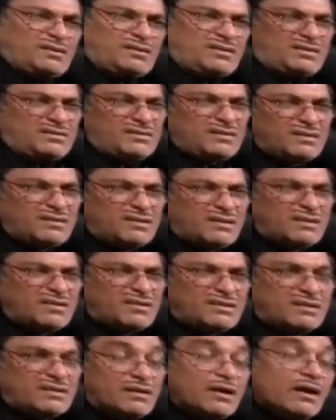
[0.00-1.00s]
हाँ गजल
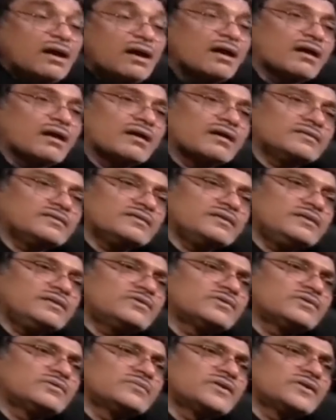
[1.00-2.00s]

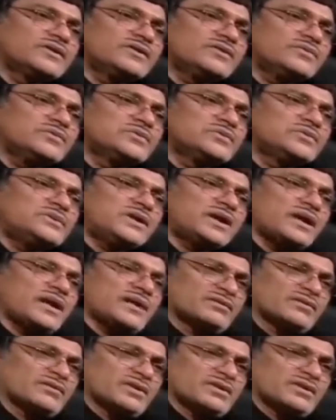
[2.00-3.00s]
गजल तो मेरे
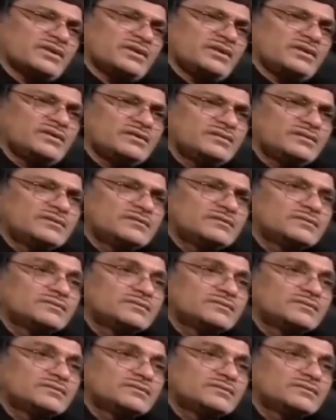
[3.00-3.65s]
उल्टे हाथ का खेल